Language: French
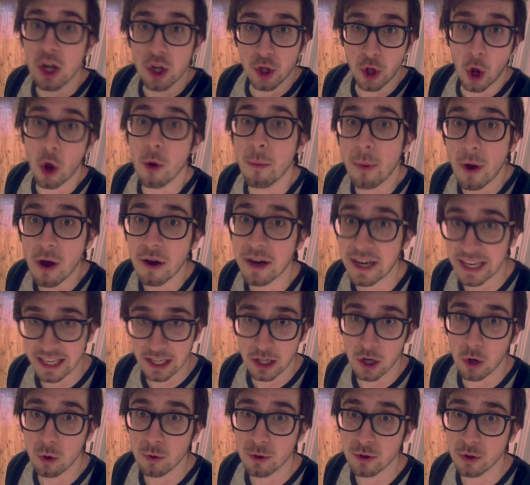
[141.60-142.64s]
d'un bord et
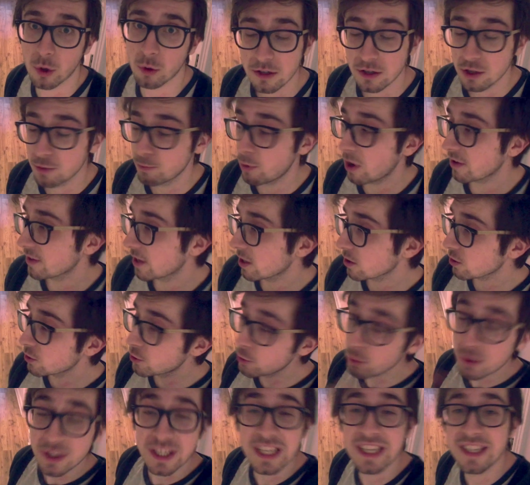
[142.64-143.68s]
de l'autre. Donc, je peux entendre
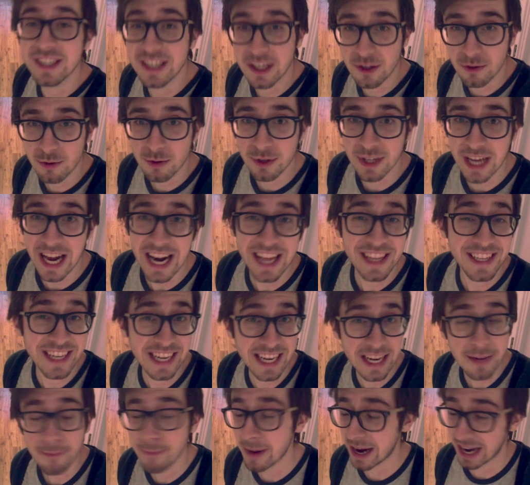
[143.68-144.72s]
tout ce qu'ils écoutent à la
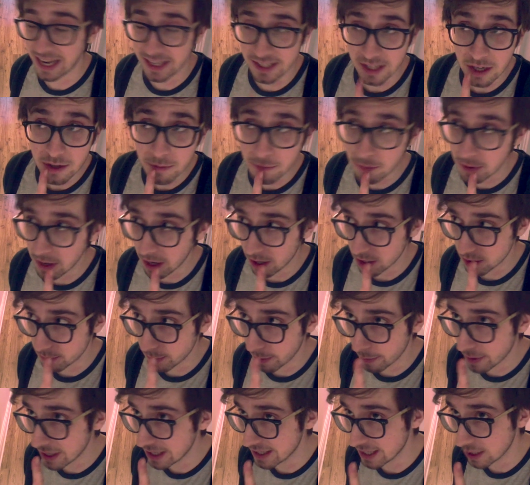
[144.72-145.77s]
télé. Par exemple, en ce
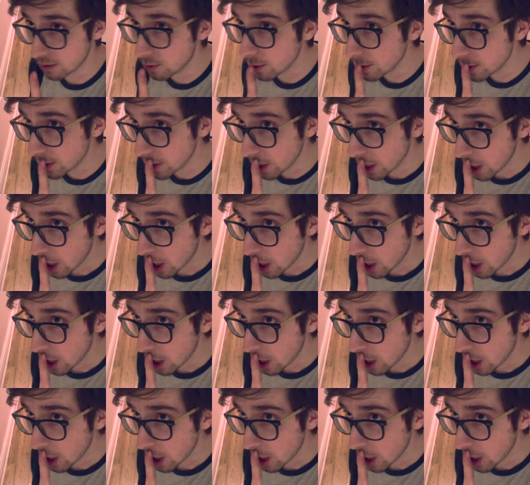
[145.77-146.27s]
moment, ils écoutent